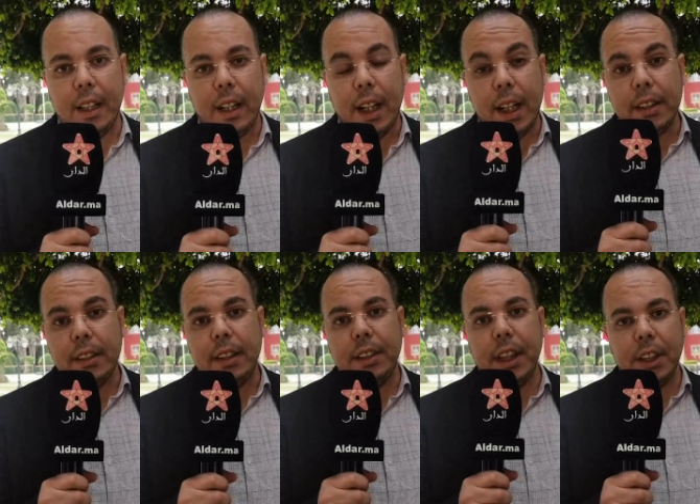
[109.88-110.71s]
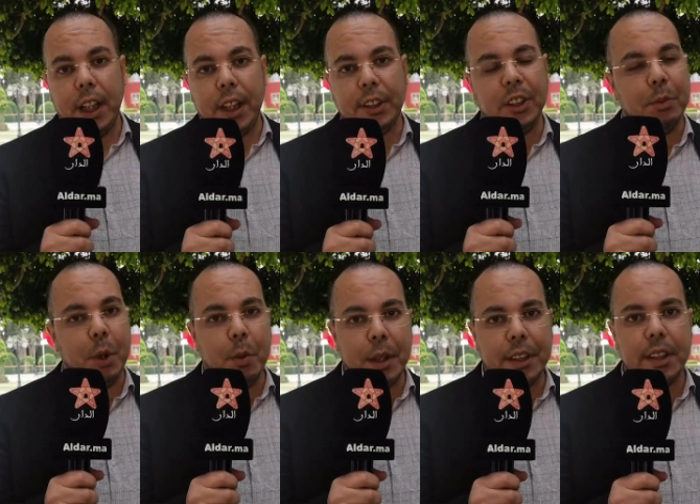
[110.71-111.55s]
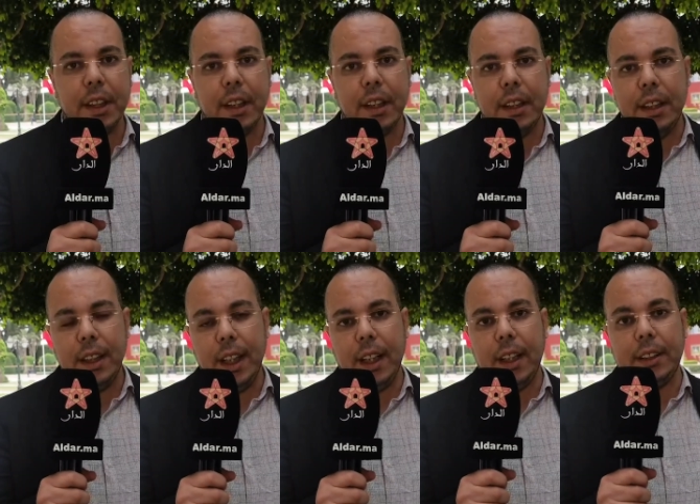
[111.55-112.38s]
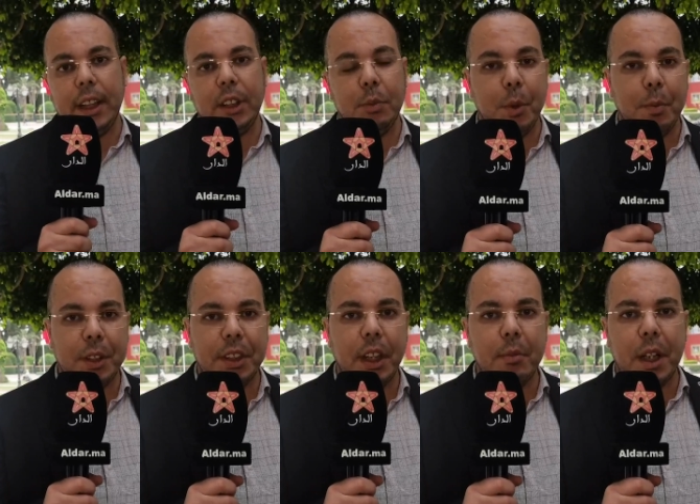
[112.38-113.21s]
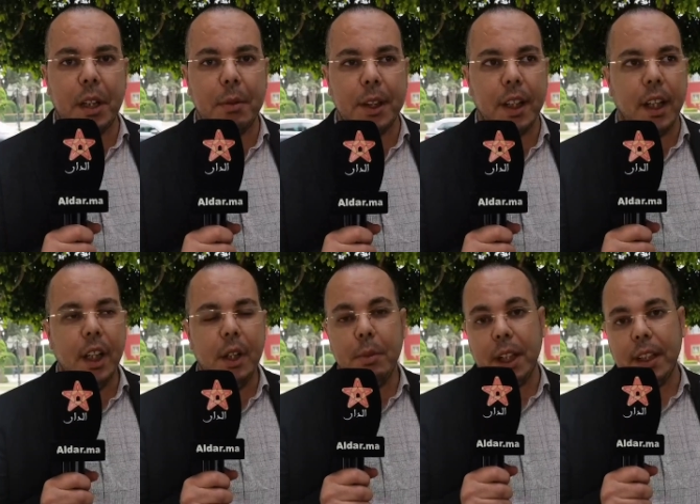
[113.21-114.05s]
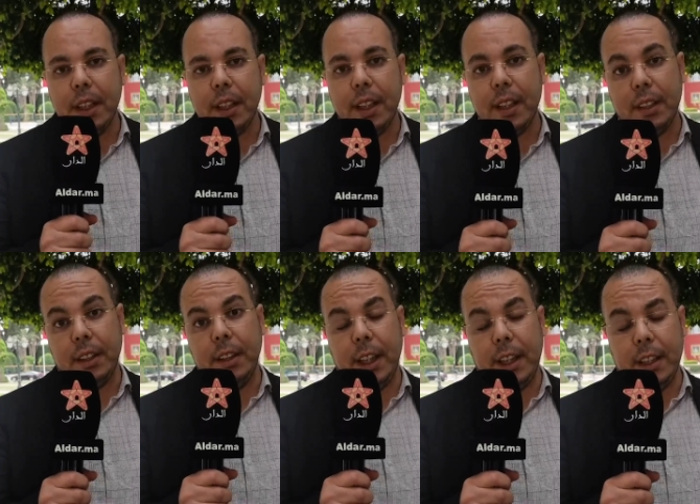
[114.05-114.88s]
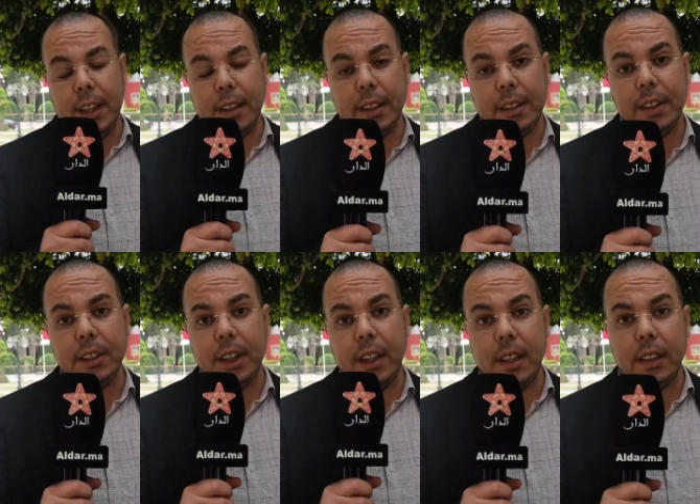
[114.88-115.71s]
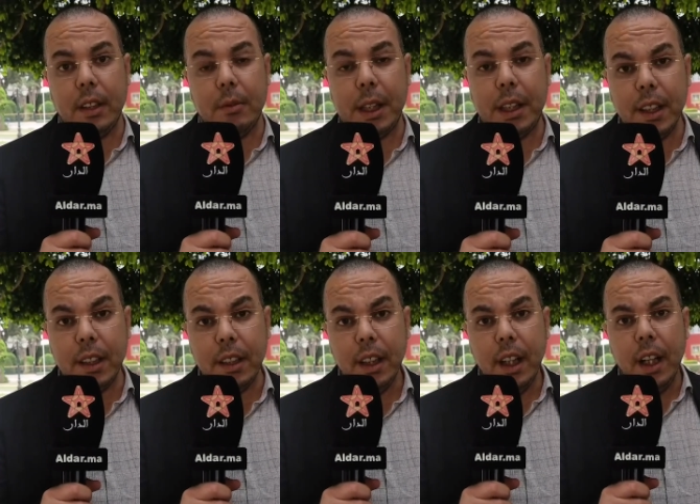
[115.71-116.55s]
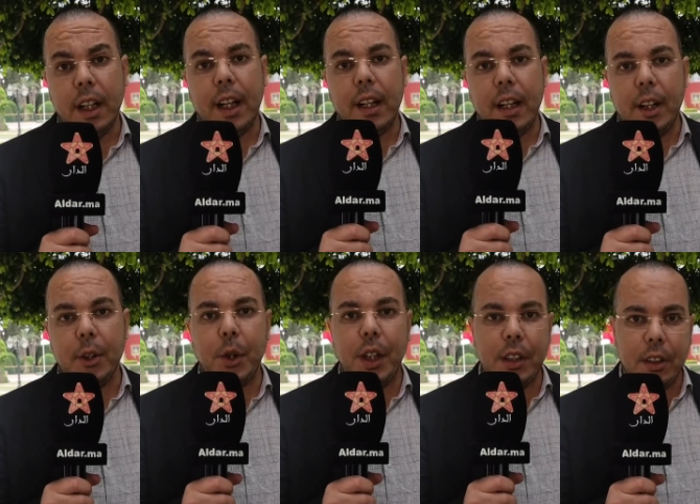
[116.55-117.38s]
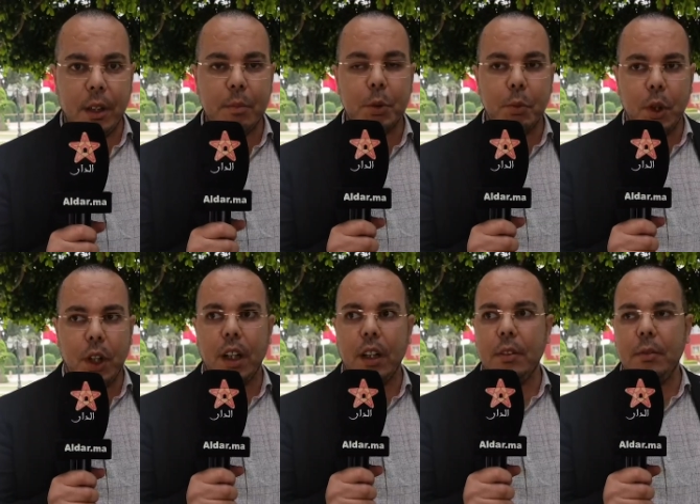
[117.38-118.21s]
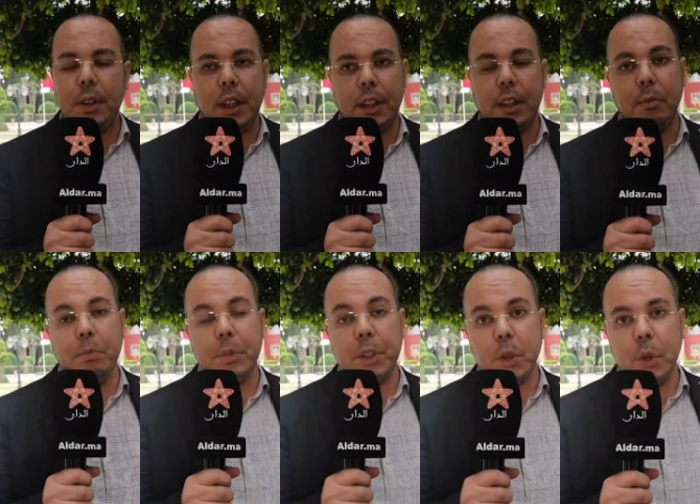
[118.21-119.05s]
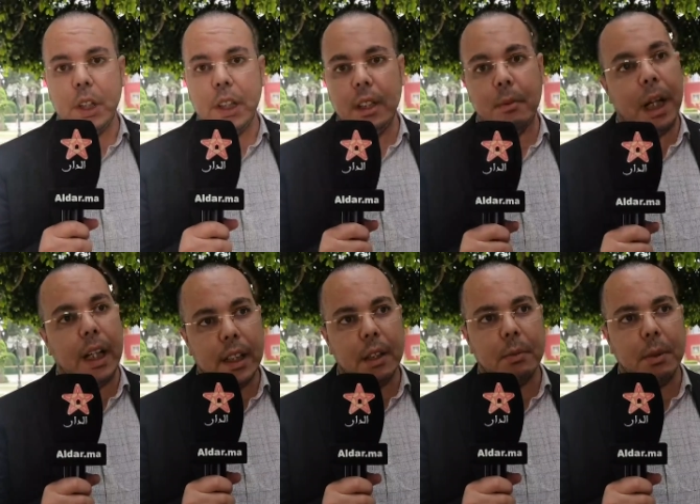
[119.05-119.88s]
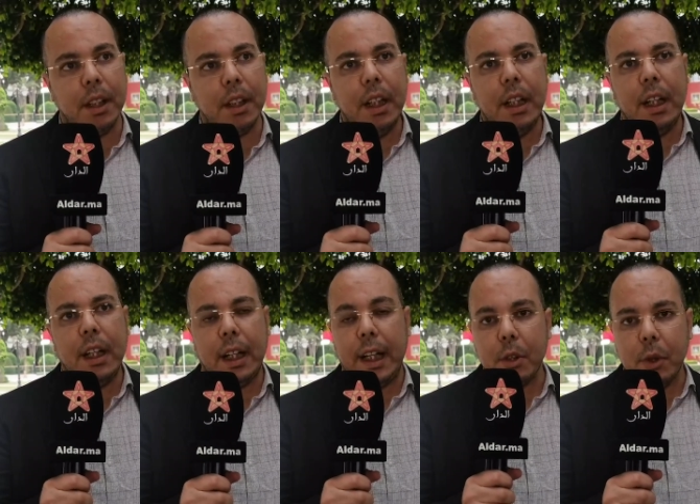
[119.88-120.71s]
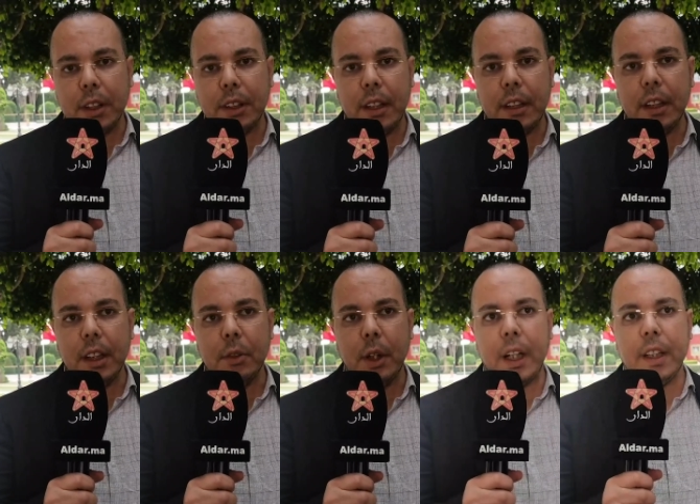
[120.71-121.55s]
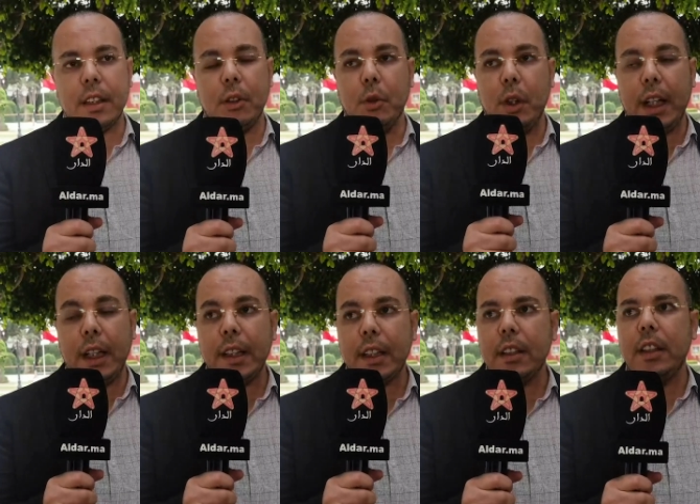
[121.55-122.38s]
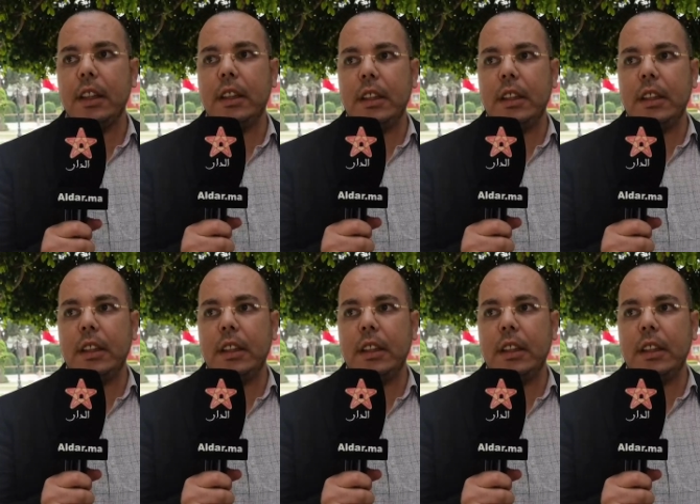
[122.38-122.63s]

لكن هذه النجاحات الدبلوماسيه اللي حققتها الدبلوماسيه المغربيه بقياده قياده جلاله الملك كنلاحظوا ان مجموعه يعني مسؤولين مغاربه غير وطنيين وغير وغير